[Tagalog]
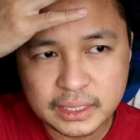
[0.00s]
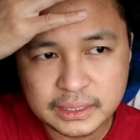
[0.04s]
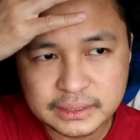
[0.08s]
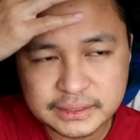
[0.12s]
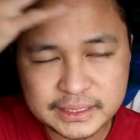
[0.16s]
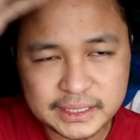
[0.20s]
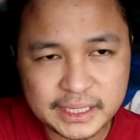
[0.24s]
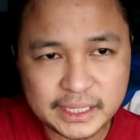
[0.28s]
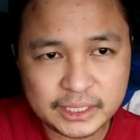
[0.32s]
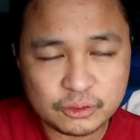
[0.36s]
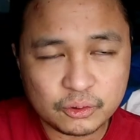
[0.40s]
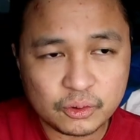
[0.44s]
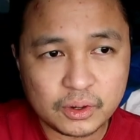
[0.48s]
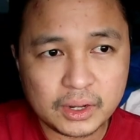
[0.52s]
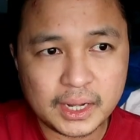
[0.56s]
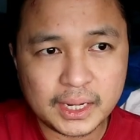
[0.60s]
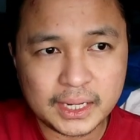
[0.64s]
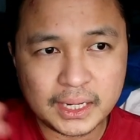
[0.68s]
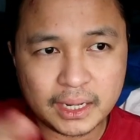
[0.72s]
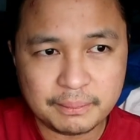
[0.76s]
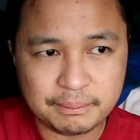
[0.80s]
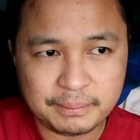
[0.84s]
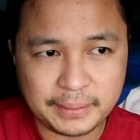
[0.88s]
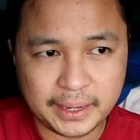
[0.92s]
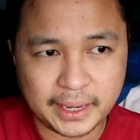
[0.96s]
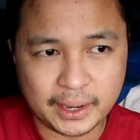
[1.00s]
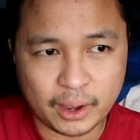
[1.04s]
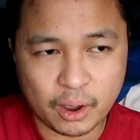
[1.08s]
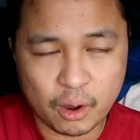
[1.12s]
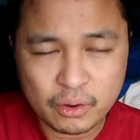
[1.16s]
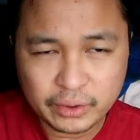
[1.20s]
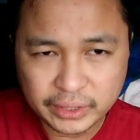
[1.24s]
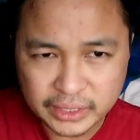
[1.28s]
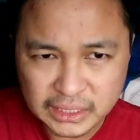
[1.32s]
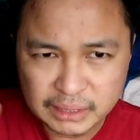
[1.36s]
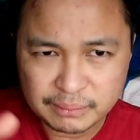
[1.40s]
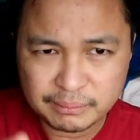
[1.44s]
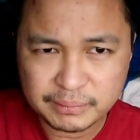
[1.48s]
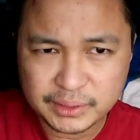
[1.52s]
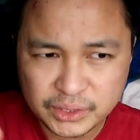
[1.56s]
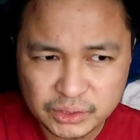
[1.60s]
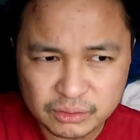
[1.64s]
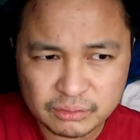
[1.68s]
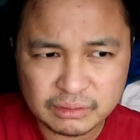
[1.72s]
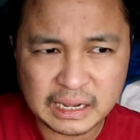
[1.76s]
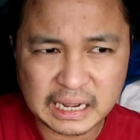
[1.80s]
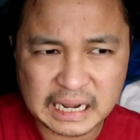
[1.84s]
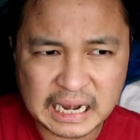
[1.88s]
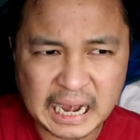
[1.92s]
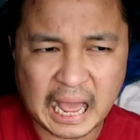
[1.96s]
chine ko kagabi, okay naman
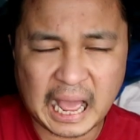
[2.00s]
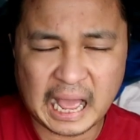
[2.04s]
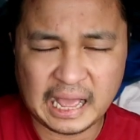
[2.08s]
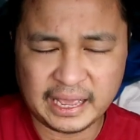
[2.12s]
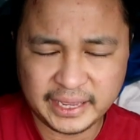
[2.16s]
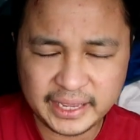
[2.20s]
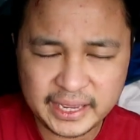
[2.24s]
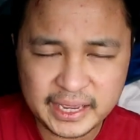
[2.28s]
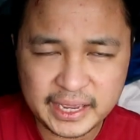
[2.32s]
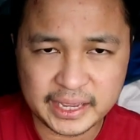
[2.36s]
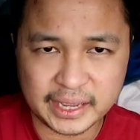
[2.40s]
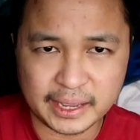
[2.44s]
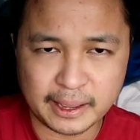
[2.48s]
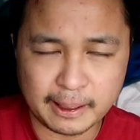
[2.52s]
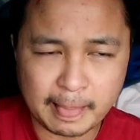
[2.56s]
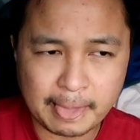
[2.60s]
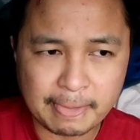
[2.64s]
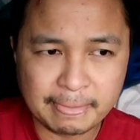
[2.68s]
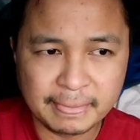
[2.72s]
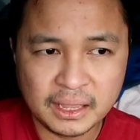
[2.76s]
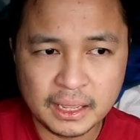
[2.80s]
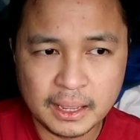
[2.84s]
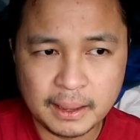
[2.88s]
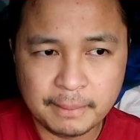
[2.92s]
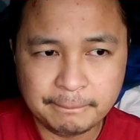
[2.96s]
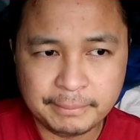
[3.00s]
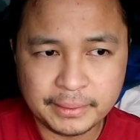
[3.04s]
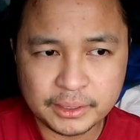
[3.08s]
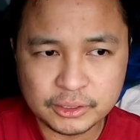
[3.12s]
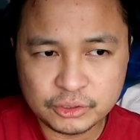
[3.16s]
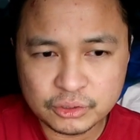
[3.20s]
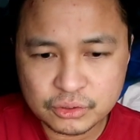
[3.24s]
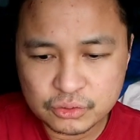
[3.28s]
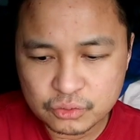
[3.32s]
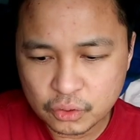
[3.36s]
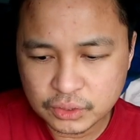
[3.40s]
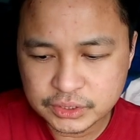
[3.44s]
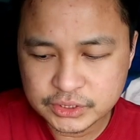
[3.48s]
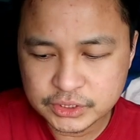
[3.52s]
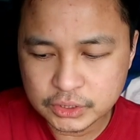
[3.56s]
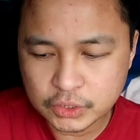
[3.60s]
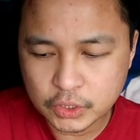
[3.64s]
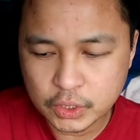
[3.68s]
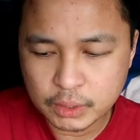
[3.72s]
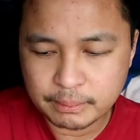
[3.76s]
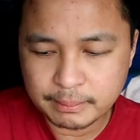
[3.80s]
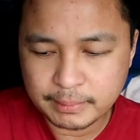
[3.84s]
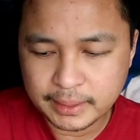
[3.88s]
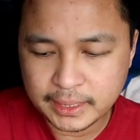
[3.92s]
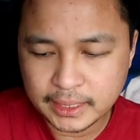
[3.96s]
yung garahe. Pero yung kotse
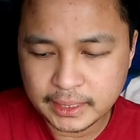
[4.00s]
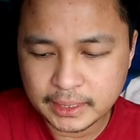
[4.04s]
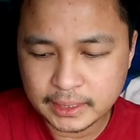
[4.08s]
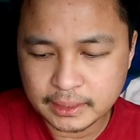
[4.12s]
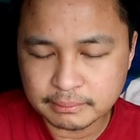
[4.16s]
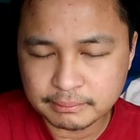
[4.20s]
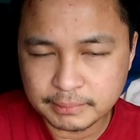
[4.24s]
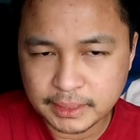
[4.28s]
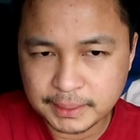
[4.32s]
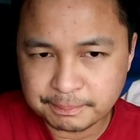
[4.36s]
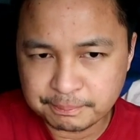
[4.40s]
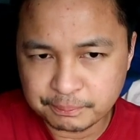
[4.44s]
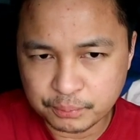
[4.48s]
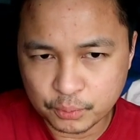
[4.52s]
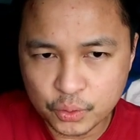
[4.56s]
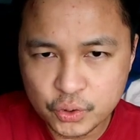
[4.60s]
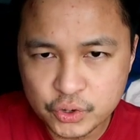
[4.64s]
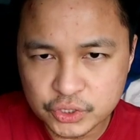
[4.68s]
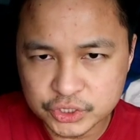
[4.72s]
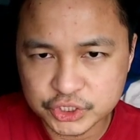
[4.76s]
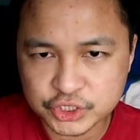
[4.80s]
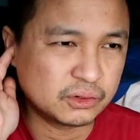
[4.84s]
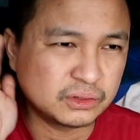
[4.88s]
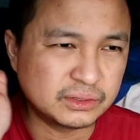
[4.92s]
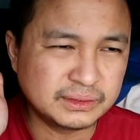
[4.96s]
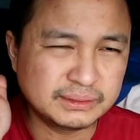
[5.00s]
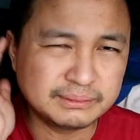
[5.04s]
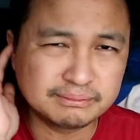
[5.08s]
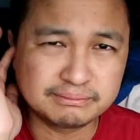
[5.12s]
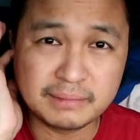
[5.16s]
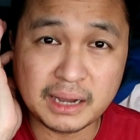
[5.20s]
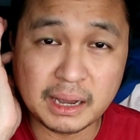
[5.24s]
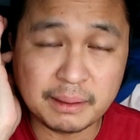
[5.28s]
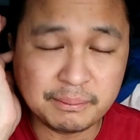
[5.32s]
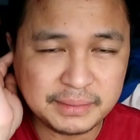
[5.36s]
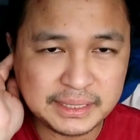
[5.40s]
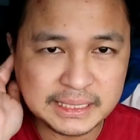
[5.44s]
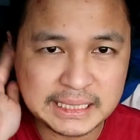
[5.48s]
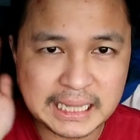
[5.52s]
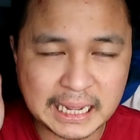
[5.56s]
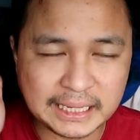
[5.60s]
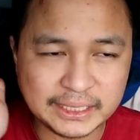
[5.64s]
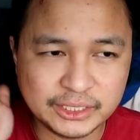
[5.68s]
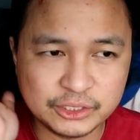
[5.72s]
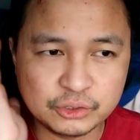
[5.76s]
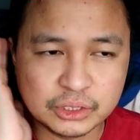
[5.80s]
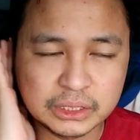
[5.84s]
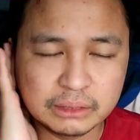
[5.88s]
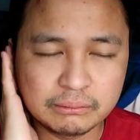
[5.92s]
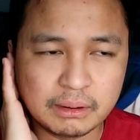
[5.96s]
ko may, may push. Mami,
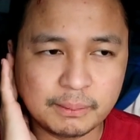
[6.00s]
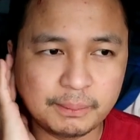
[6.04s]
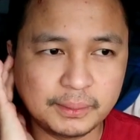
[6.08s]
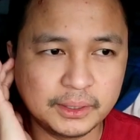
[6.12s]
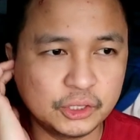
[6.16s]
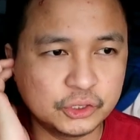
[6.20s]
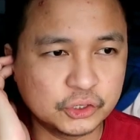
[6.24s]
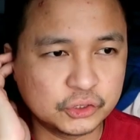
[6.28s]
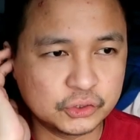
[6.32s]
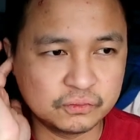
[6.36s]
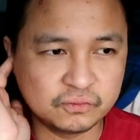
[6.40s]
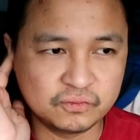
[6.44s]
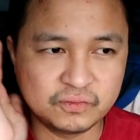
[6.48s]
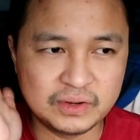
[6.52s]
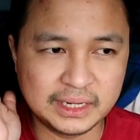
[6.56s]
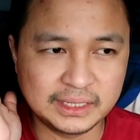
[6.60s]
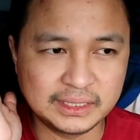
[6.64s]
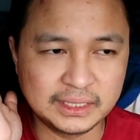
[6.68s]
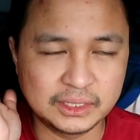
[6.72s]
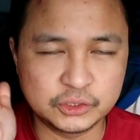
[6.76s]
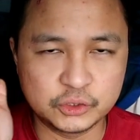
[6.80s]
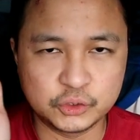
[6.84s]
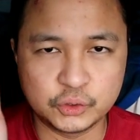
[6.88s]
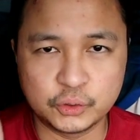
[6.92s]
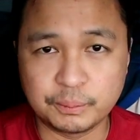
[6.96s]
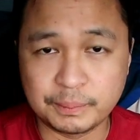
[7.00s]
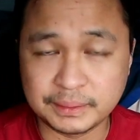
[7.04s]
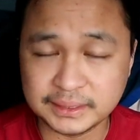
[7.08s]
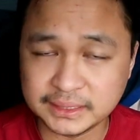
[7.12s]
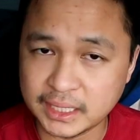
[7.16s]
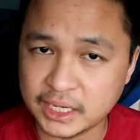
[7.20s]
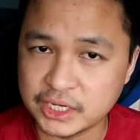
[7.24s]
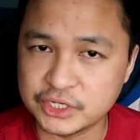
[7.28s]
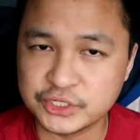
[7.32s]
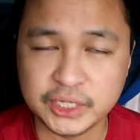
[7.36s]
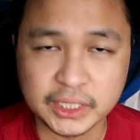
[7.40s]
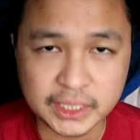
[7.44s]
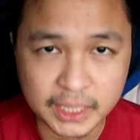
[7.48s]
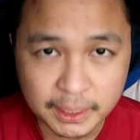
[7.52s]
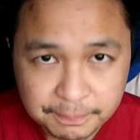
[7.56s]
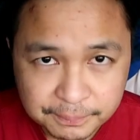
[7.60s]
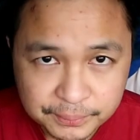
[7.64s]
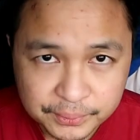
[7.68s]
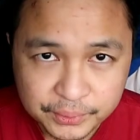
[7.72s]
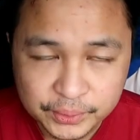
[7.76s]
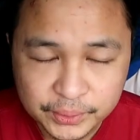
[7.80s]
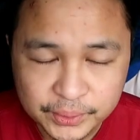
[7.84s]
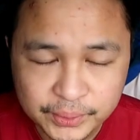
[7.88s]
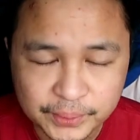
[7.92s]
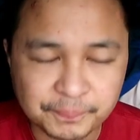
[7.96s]
daddy ko napapanood itong vlog na to. Pasensya na
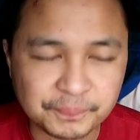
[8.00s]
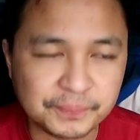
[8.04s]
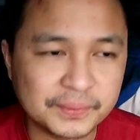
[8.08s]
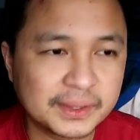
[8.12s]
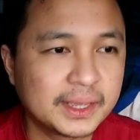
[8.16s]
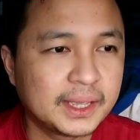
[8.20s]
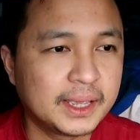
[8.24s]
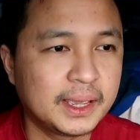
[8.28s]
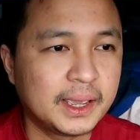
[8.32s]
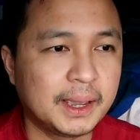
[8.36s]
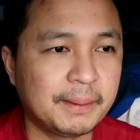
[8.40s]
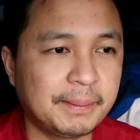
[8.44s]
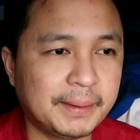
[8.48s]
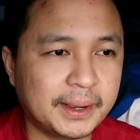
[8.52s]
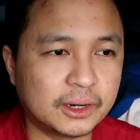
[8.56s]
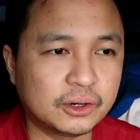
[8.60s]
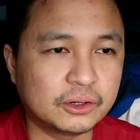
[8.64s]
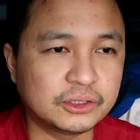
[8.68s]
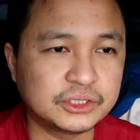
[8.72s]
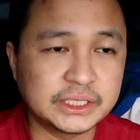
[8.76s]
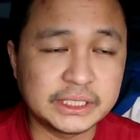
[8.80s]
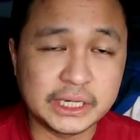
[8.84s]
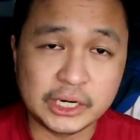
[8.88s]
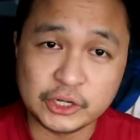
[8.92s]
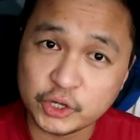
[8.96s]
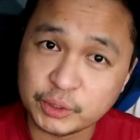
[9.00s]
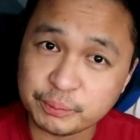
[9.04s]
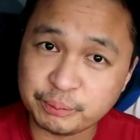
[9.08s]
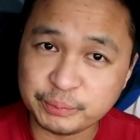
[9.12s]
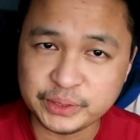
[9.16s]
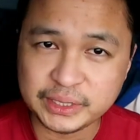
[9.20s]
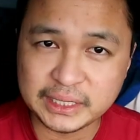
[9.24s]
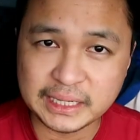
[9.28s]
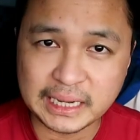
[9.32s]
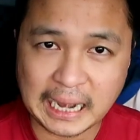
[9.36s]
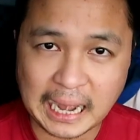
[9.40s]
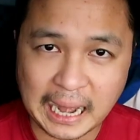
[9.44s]
po. Pero chine ko pa yung